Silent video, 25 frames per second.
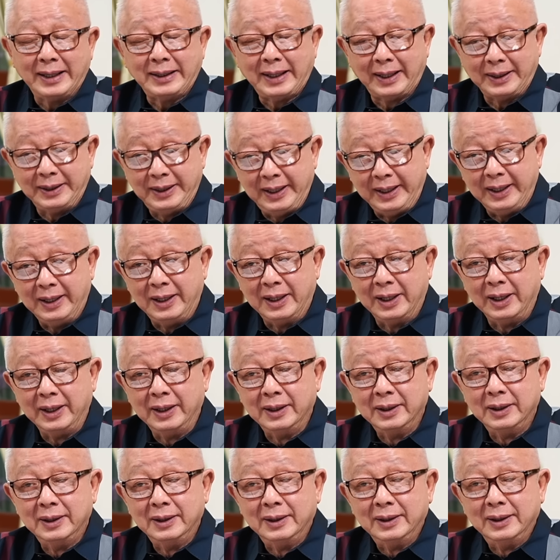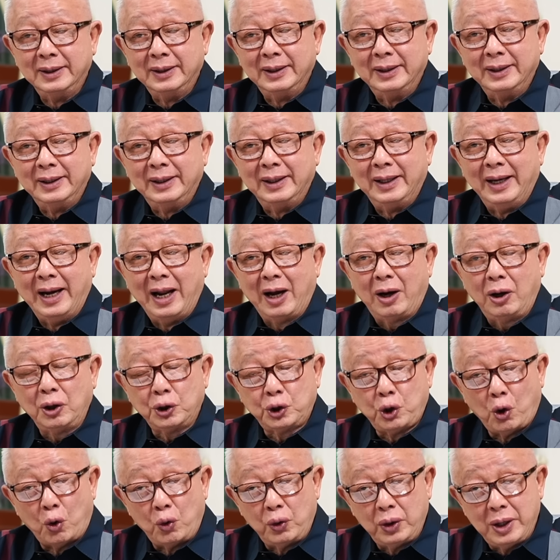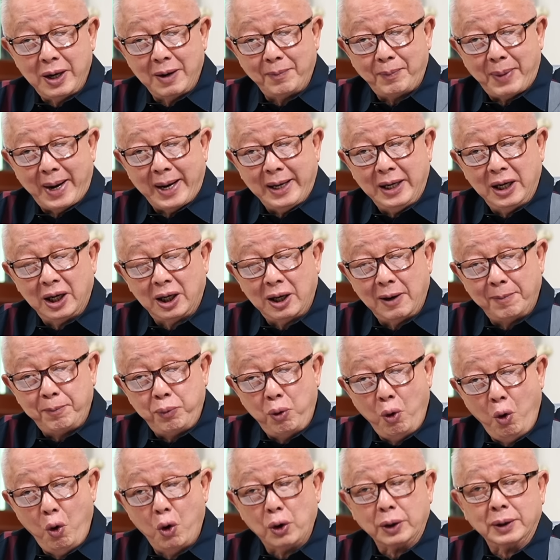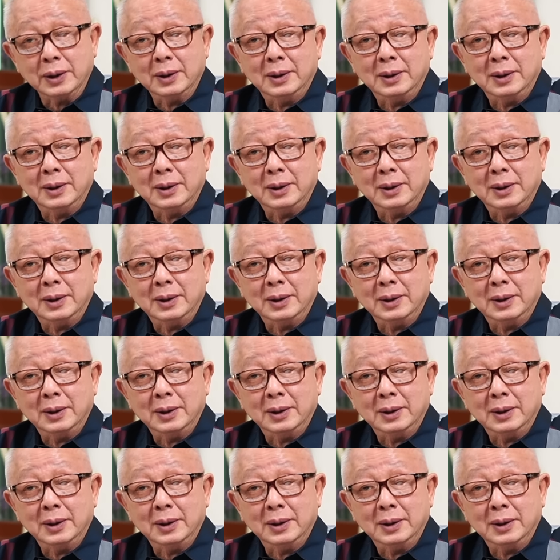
ทันทีเลยแล้วก็ส่งเรื่องไปแล้วก็พู